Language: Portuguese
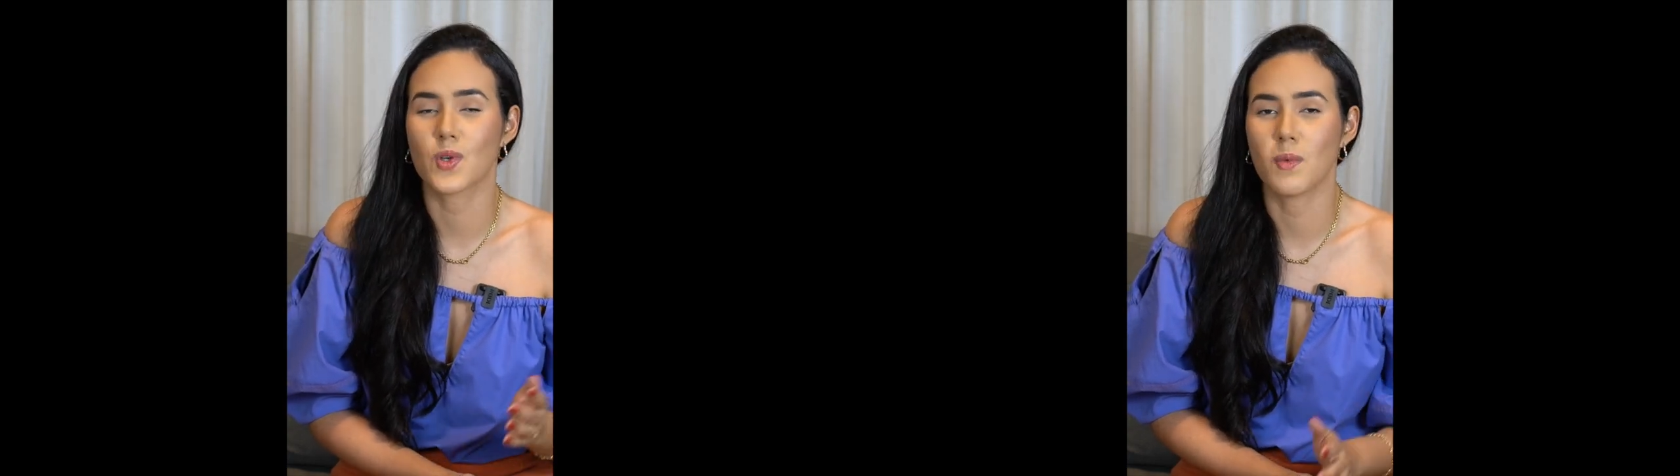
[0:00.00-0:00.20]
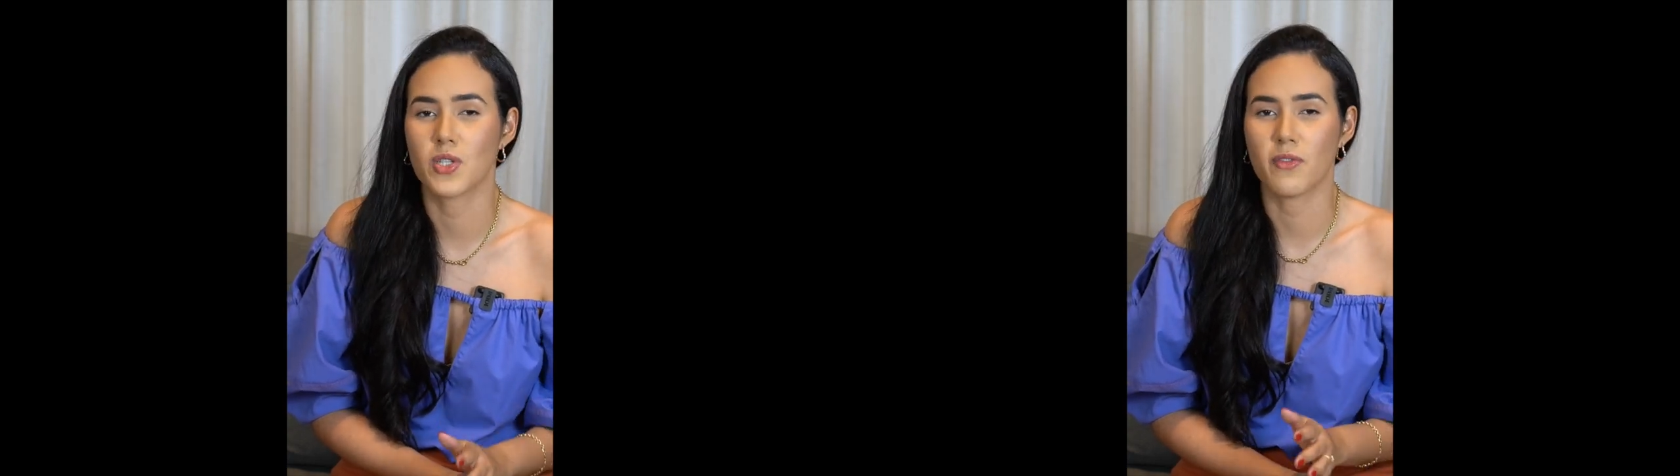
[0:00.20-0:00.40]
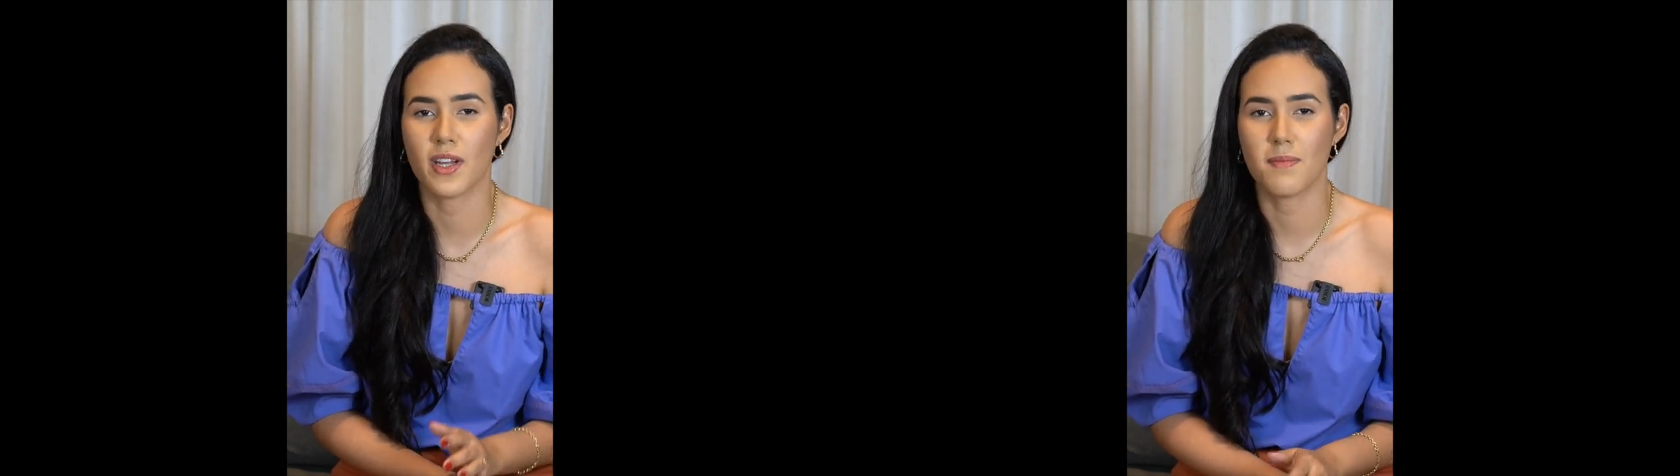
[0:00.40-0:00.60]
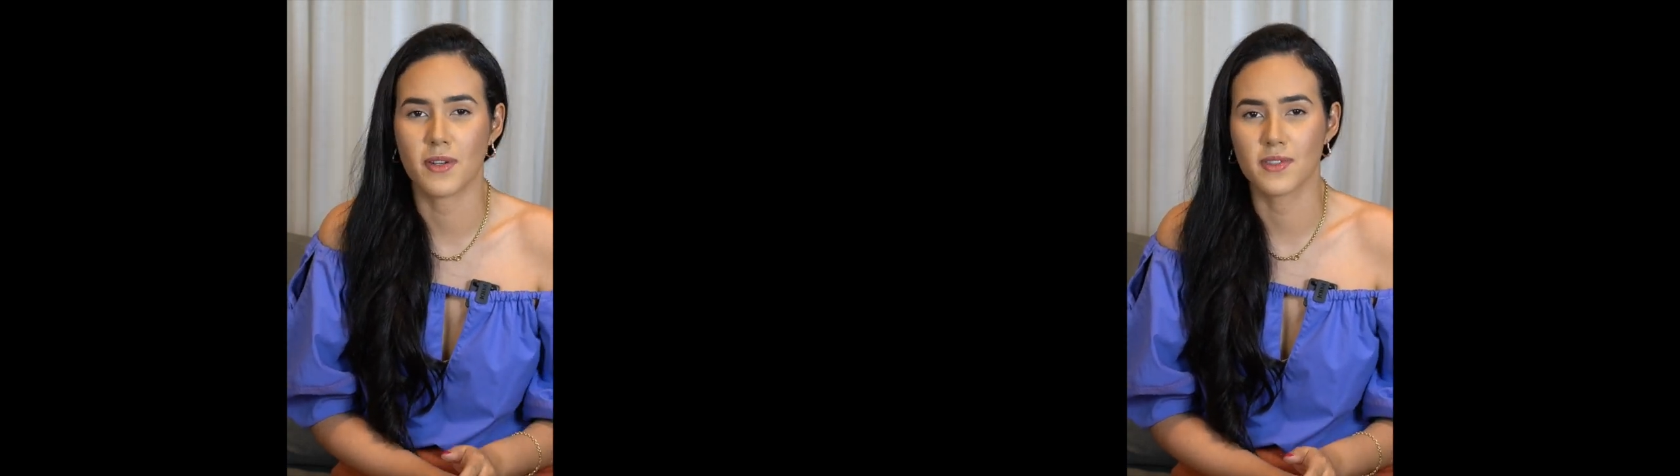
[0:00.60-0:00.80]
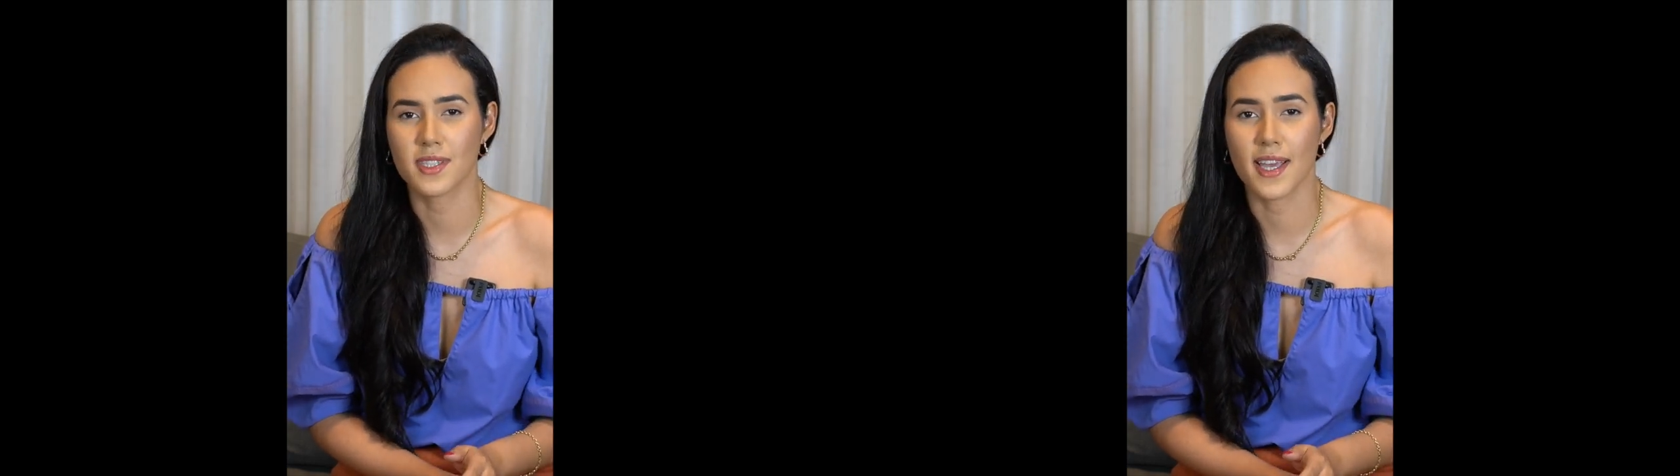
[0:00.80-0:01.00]
como eu já falei para
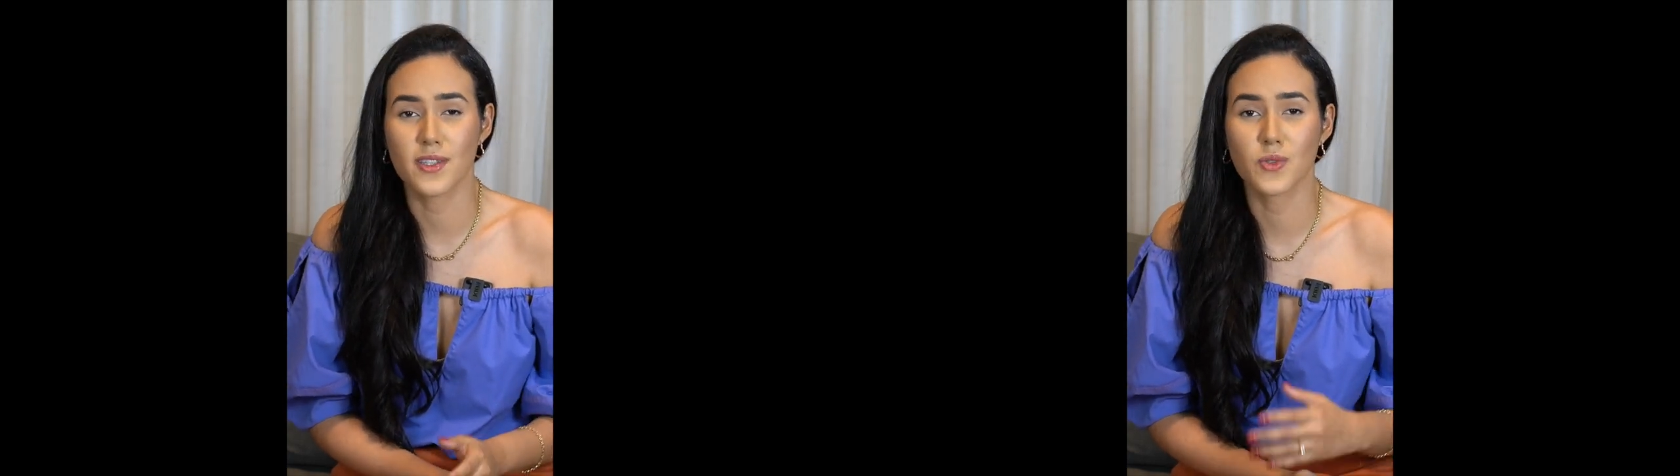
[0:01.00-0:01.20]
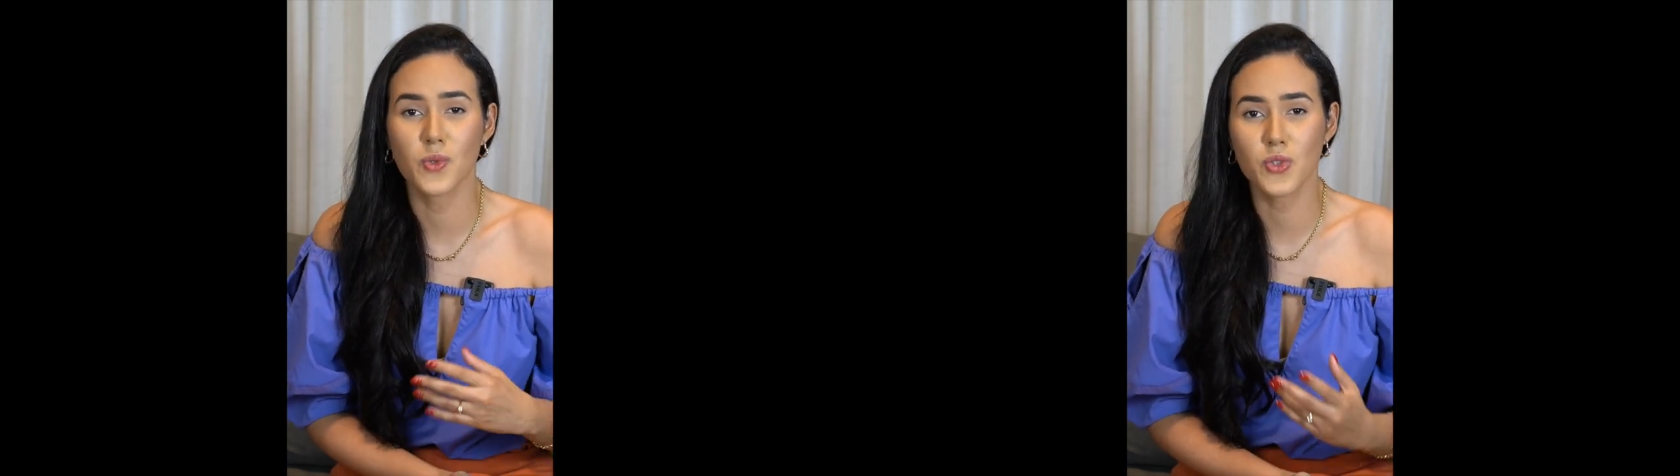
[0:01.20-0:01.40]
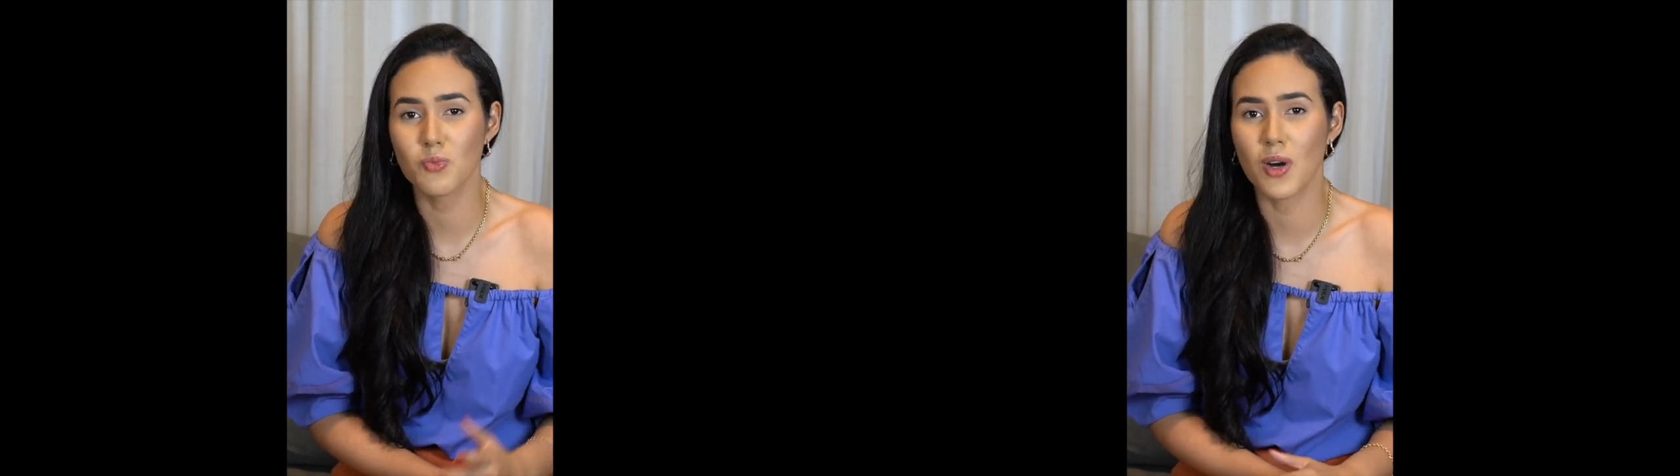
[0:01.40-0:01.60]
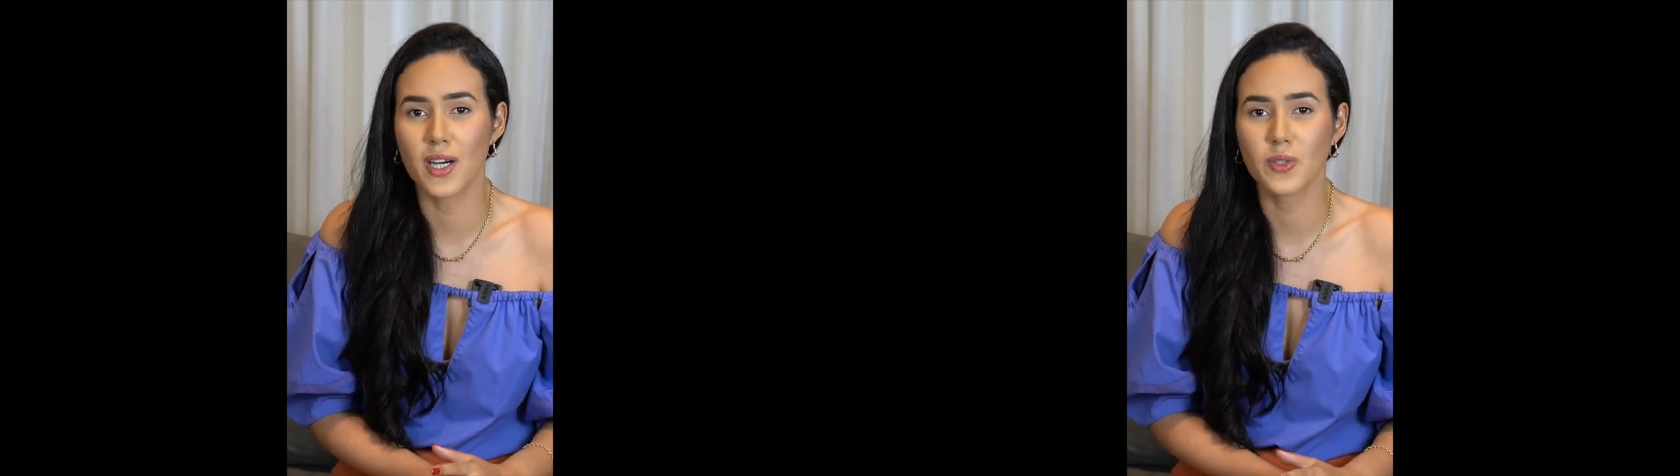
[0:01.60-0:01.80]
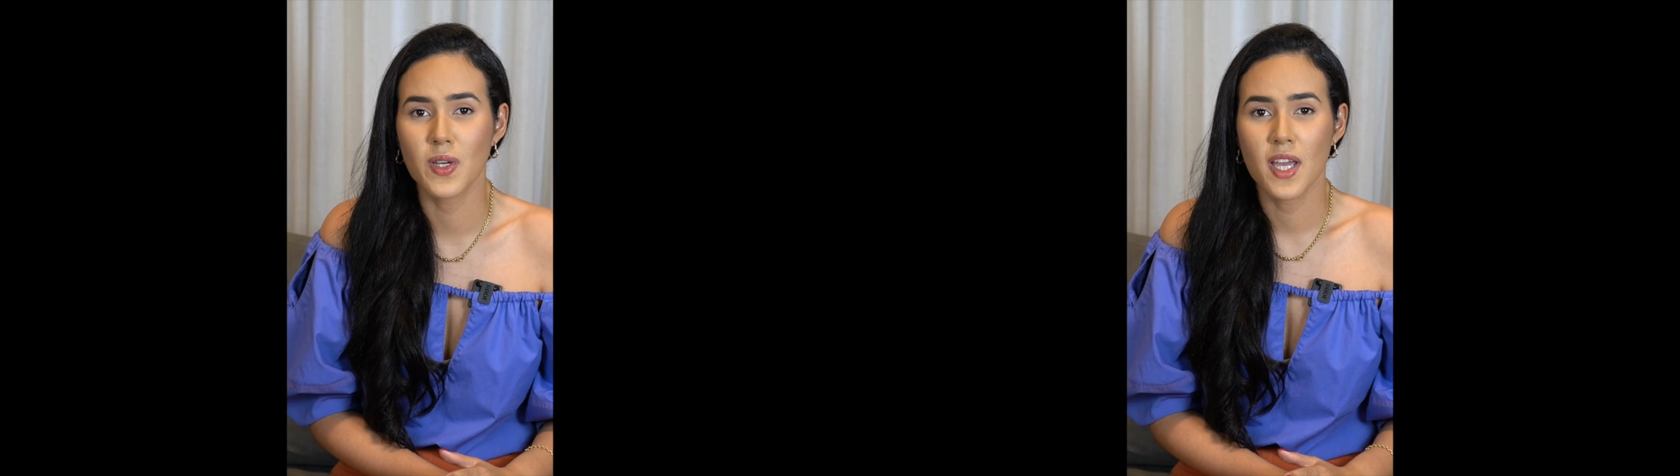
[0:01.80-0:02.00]
vocês. No último ano